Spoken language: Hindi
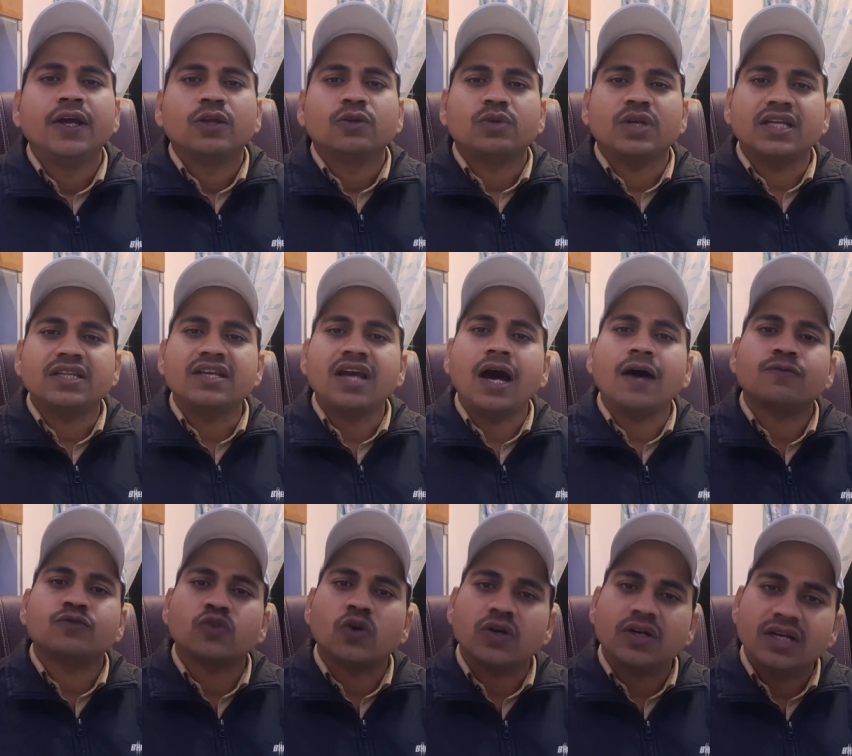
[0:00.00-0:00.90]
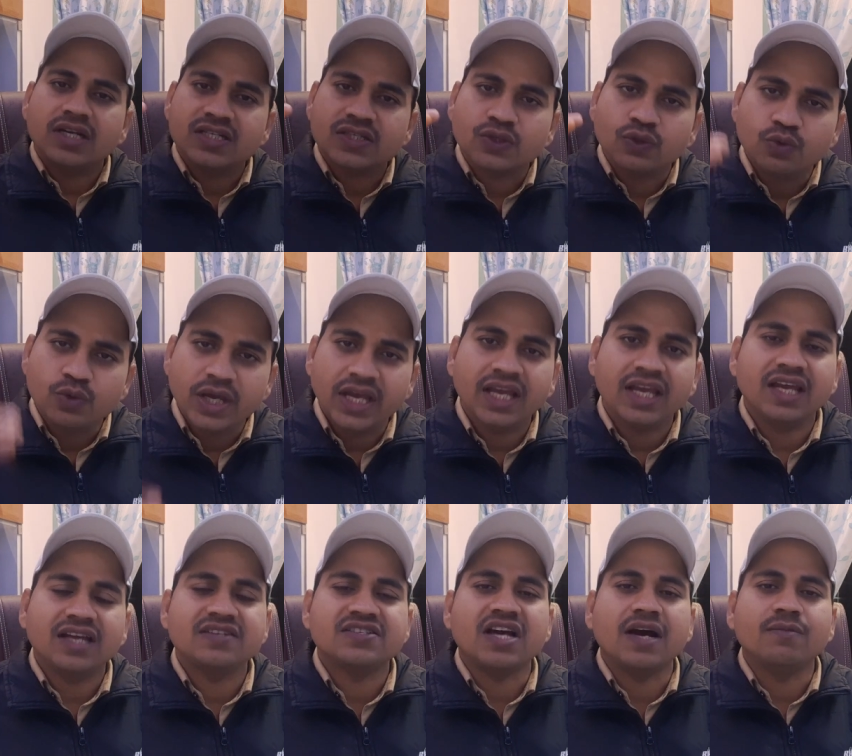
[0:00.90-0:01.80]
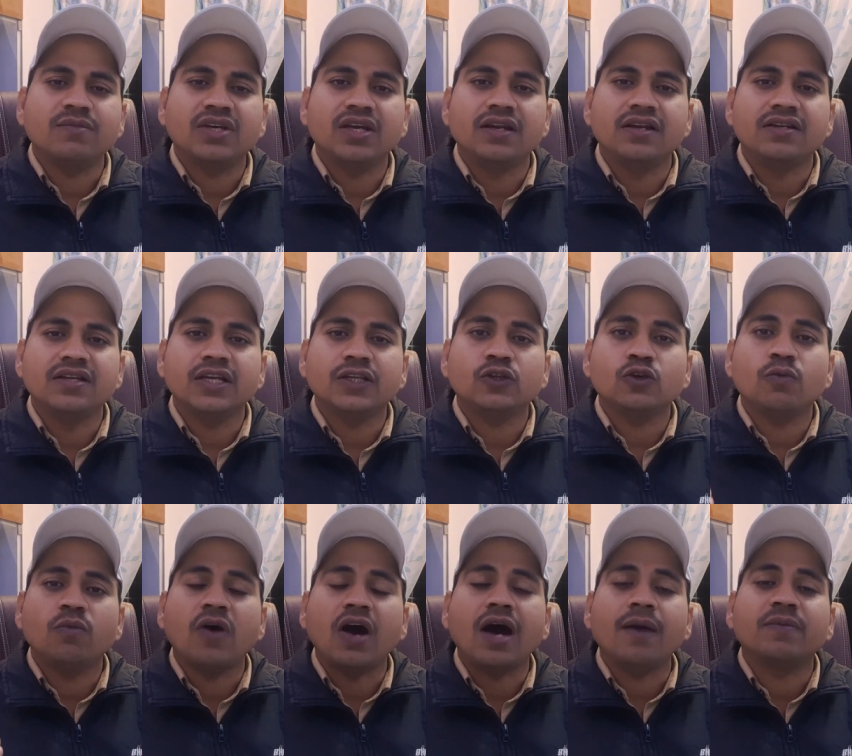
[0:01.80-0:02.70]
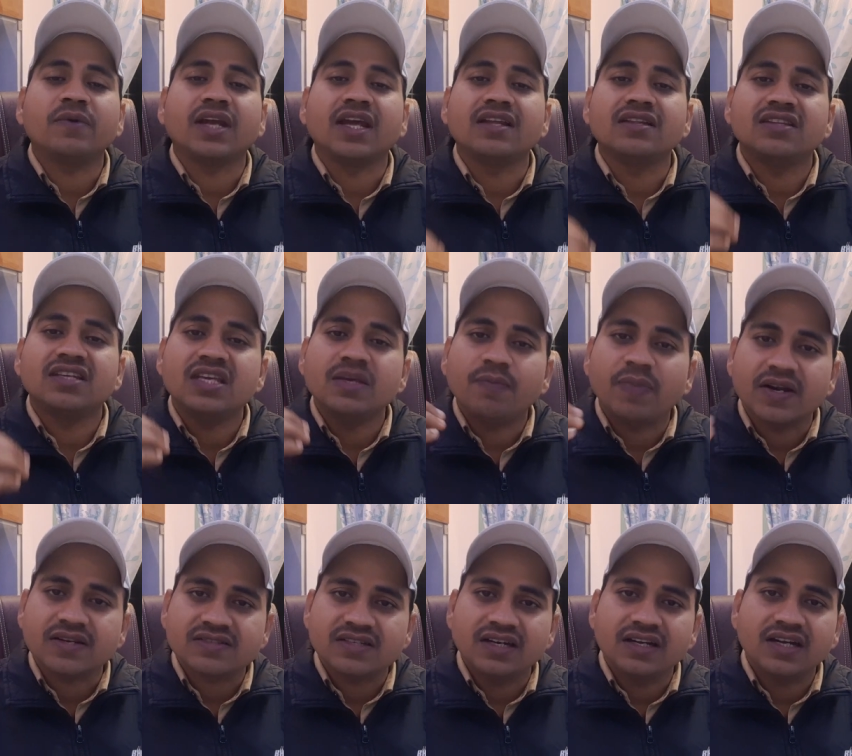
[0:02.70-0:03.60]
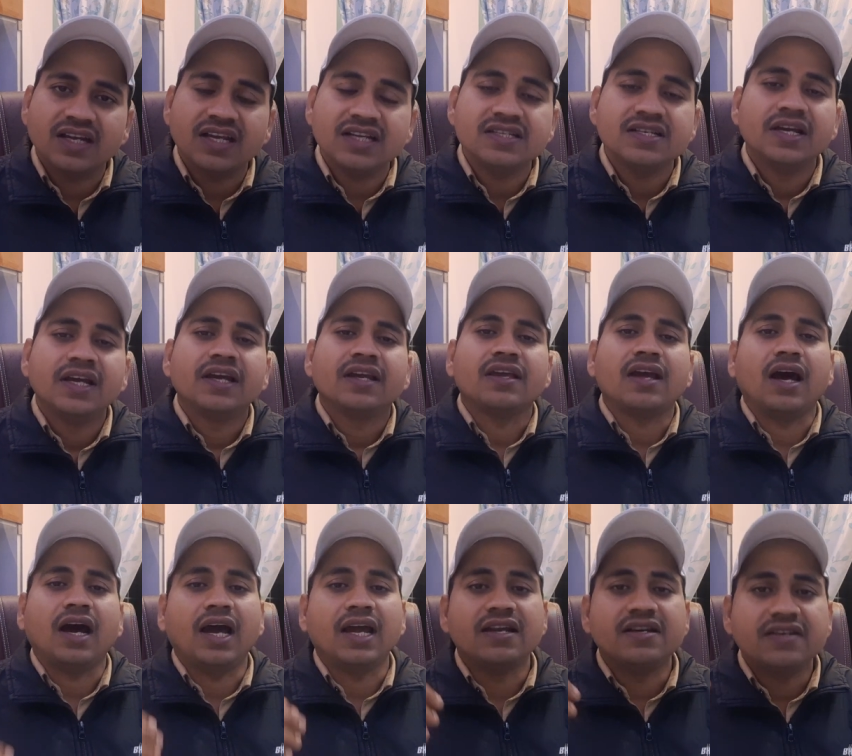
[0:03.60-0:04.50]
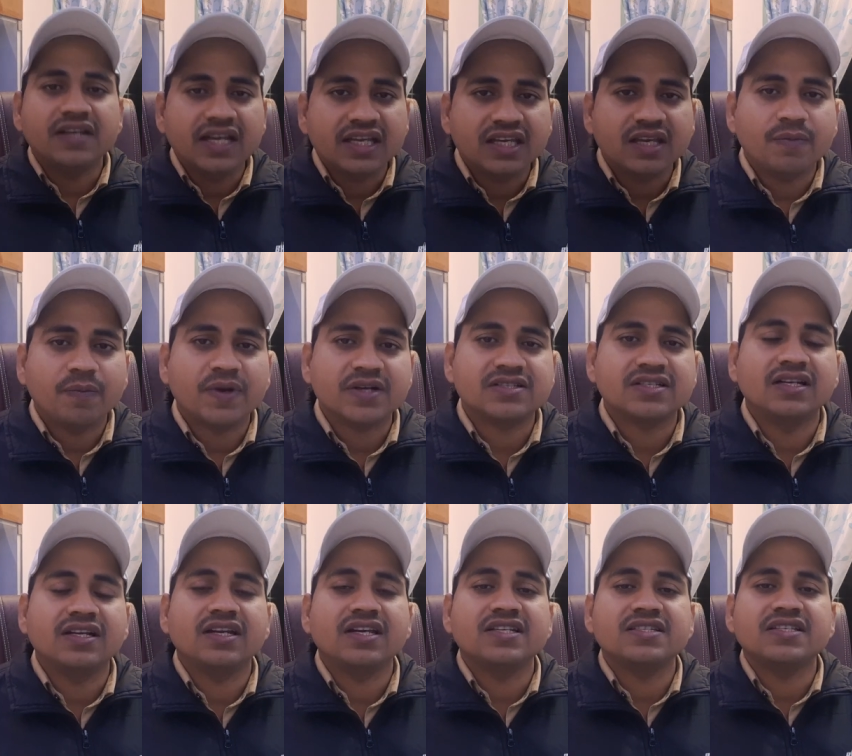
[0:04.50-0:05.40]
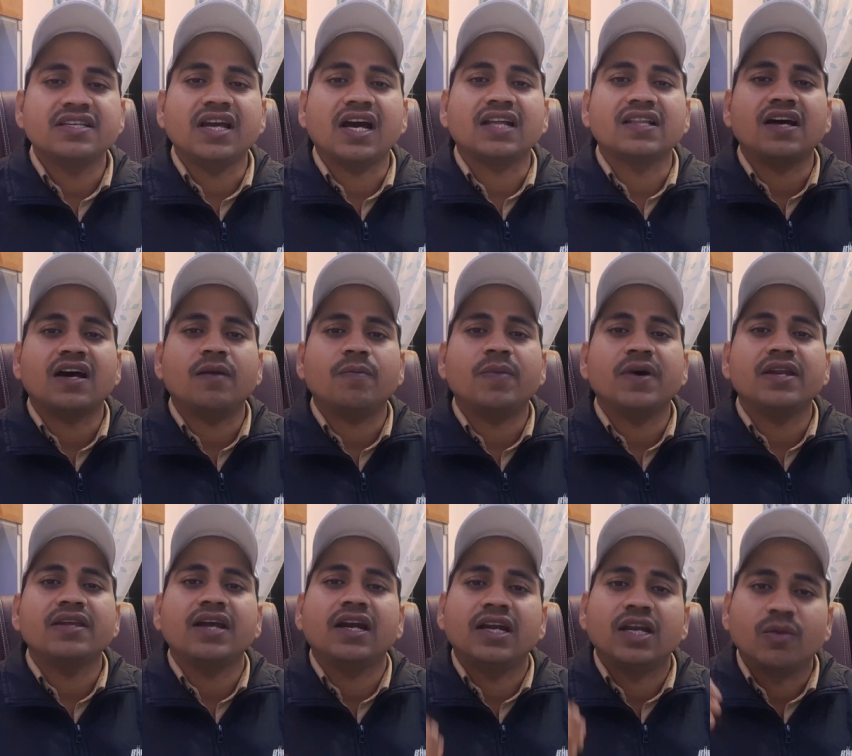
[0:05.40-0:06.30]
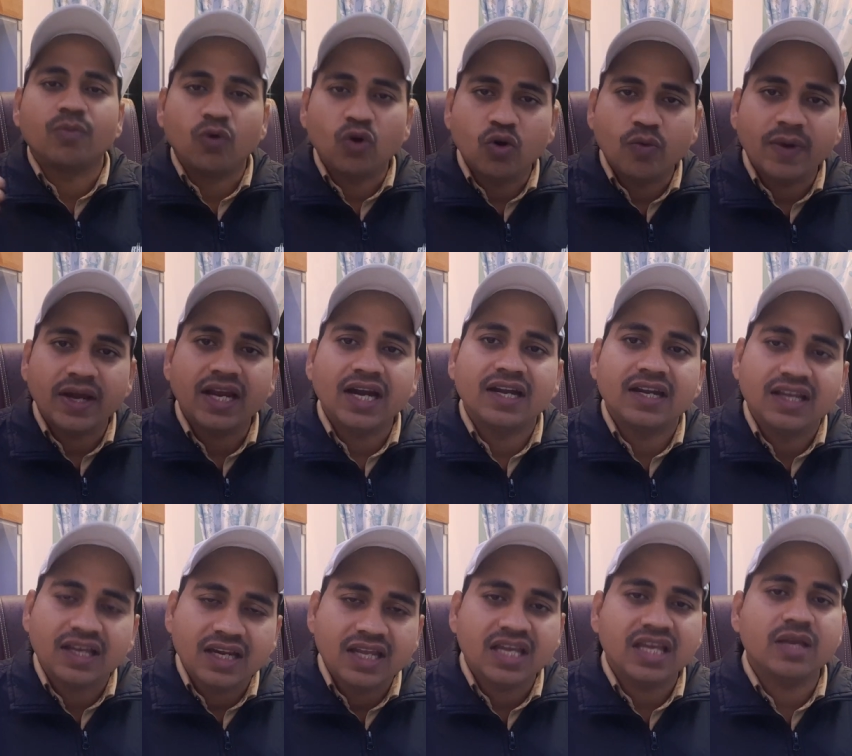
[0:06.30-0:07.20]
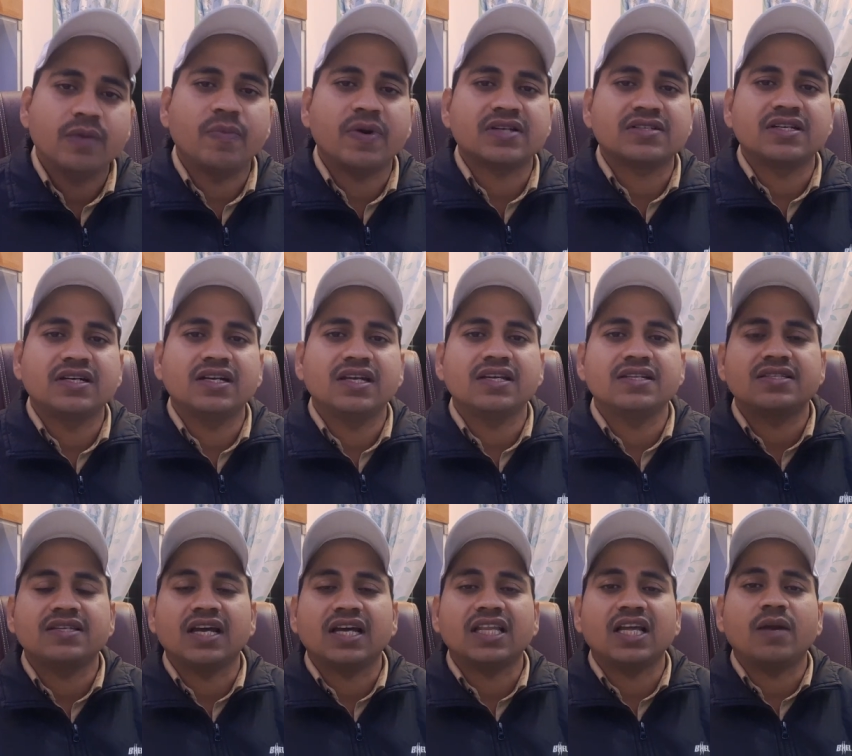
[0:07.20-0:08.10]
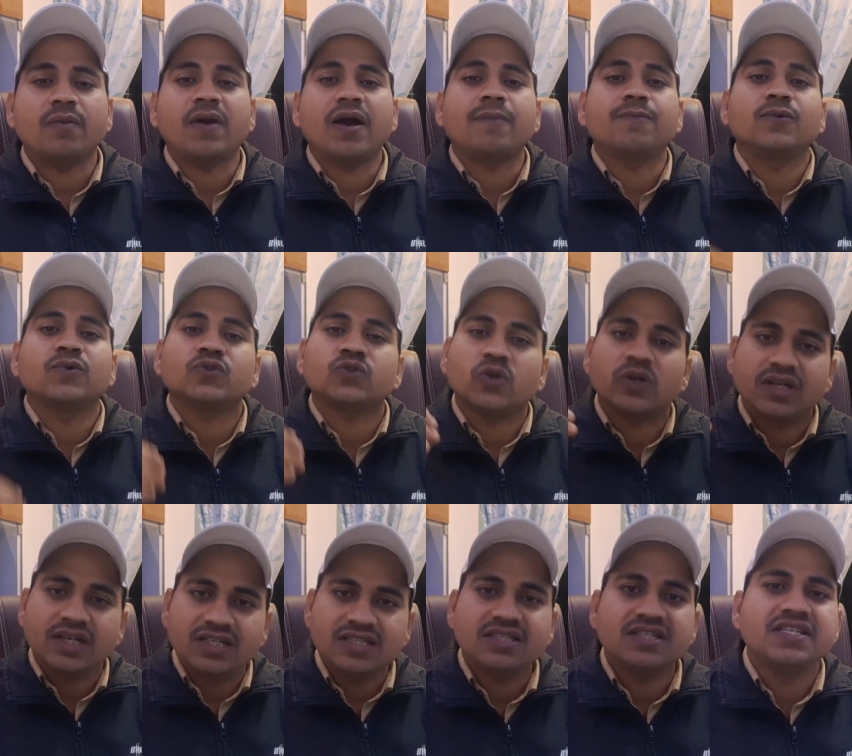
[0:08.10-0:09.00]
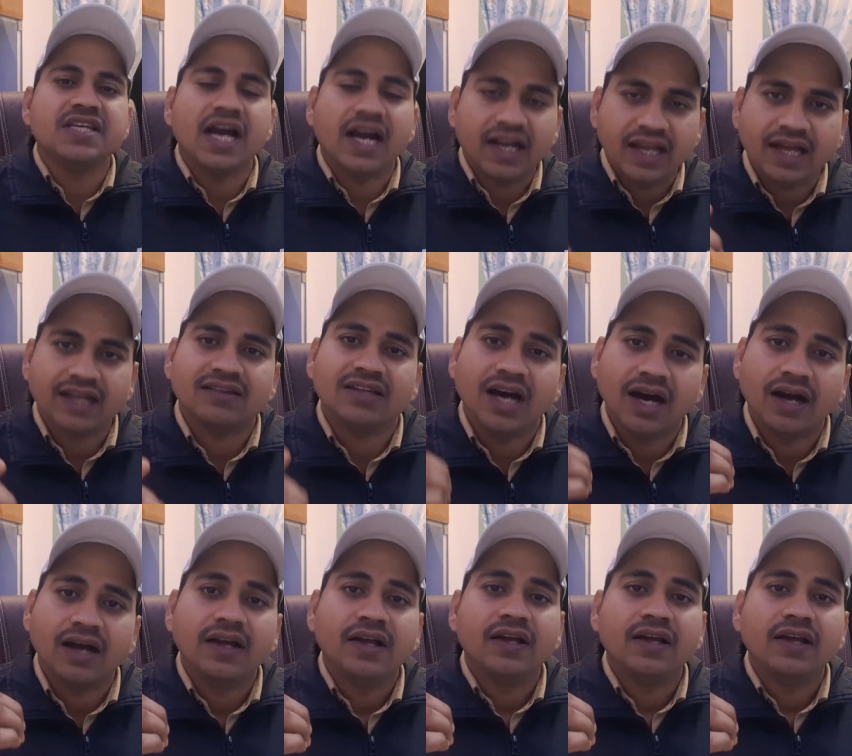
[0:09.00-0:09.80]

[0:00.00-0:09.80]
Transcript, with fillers: तो यदि आप शॉर्ट लिस्ट हुए हैं एग्जाम के लिए तो वो आप टेंथ की परसेंटेज या आईटीआई की परसेंटेज के आधार पर या डिप्लोमा या डिग्री की परसेंटेज के आधार पर आपको शॉर्टलिस्ट किया गया था